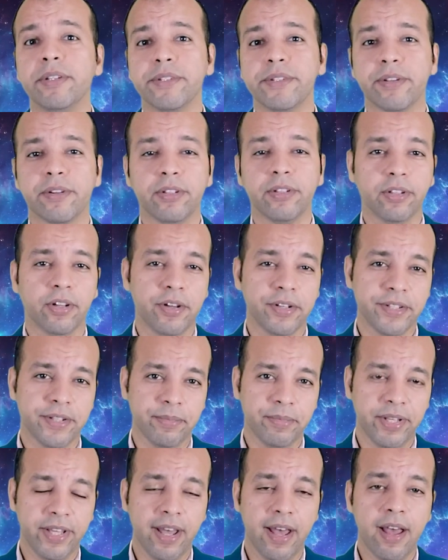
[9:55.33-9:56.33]
الذرات الخاصه
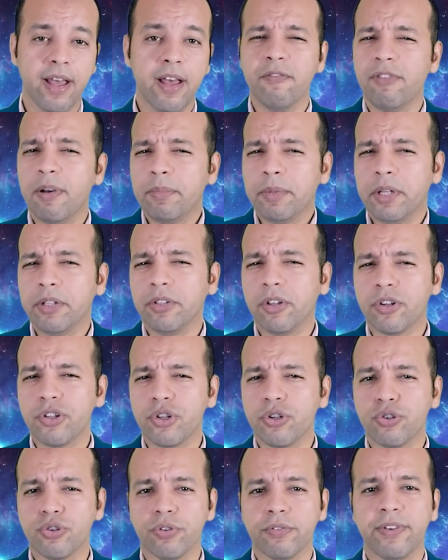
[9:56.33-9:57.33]
بيها
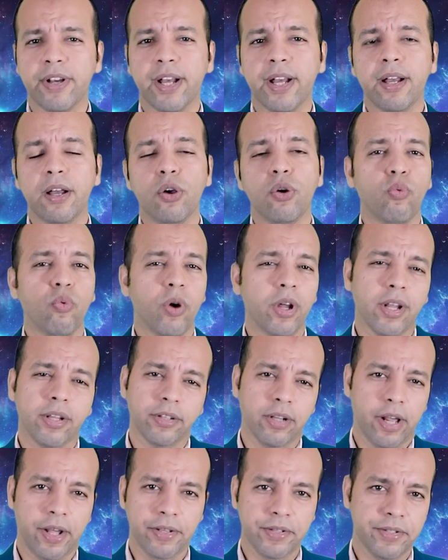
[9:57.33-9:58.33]
فبنقدرش نشوفها ولا
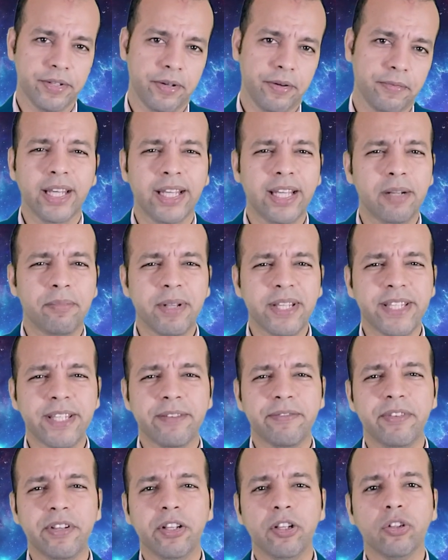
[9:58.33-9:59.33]
نلاحظها غير
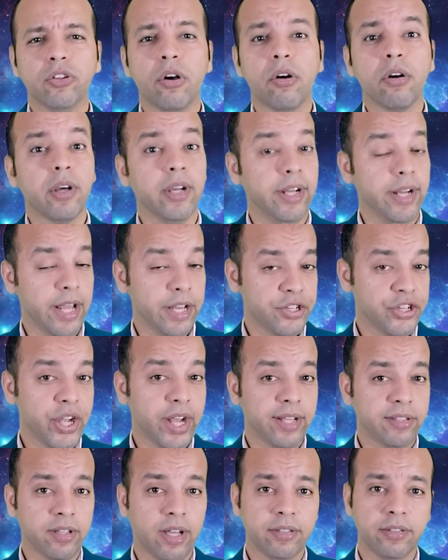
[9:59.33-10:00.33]
بس في نطاق
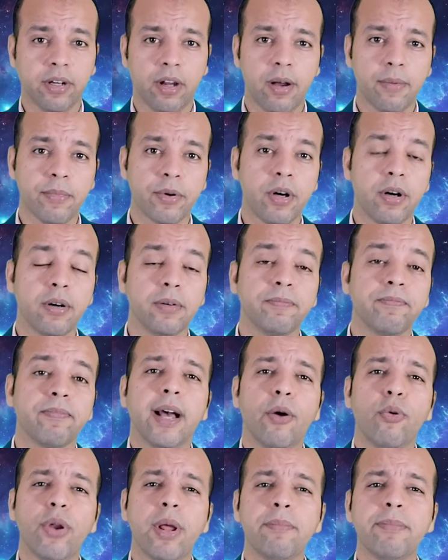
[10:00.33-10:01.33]
الاشعه تحت الحمراء
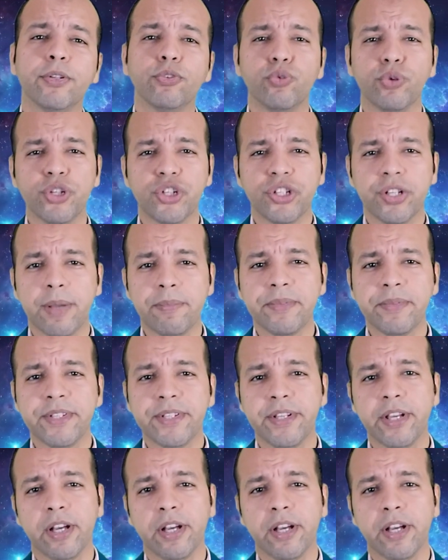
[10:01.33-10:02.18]
او لما ضوء الشمس